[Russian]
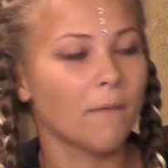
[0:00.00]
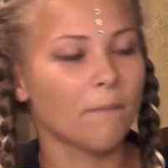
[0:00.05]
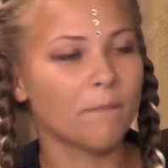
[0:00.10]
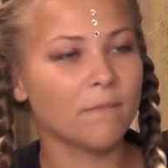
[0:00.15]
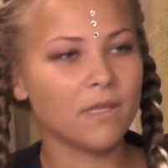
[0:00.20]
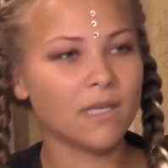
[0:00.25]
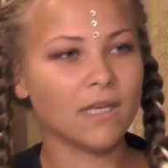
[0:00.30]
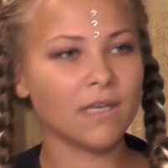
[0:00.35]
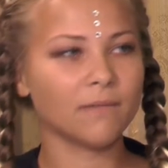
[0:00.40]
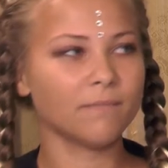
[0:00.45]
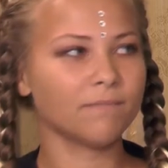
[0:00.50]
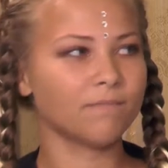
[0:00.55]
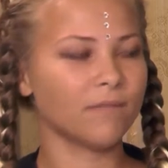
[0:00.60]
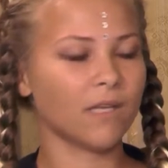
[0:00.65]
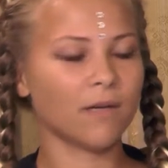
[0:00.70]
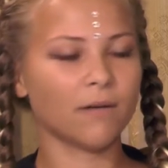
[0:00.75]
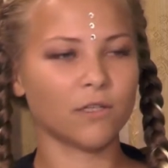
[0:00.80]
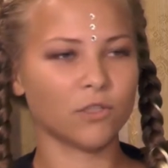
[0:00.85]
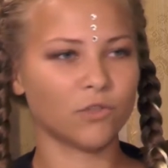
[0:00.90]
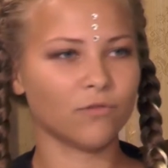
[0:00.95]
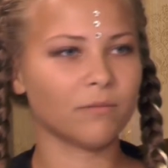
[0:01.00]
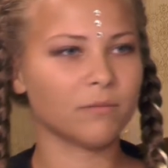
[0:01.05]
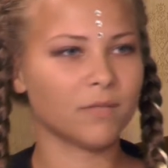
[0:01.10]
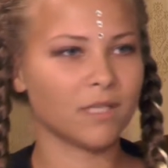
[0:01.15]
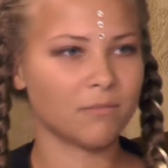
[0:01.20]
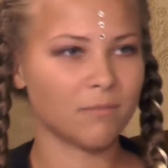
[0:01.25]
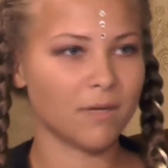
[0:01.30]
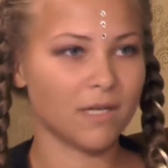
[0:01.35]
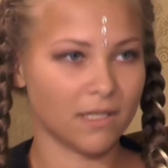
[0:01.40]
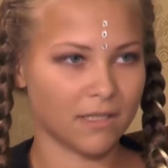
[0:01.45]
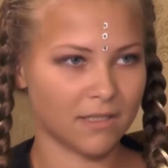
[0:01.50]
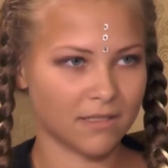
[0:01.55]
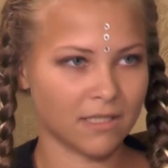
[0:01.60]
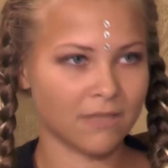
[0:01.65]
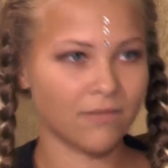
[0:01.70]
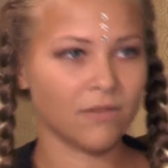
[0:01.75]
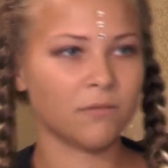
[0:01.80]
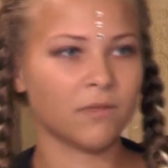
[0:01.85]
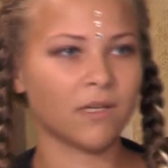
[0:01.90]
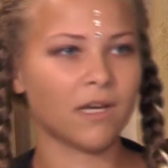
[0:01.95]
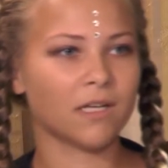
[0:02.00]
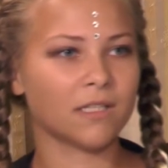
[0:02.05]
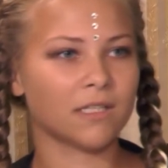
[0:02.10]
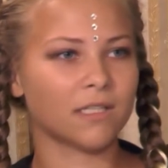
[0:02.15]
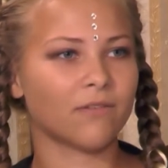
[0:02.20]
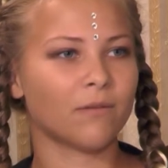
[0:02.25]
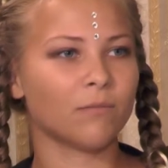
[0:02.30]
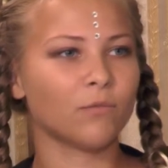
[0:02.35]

Мне, я хочу вам дать маленький совет. Давай. Мне кажется, вам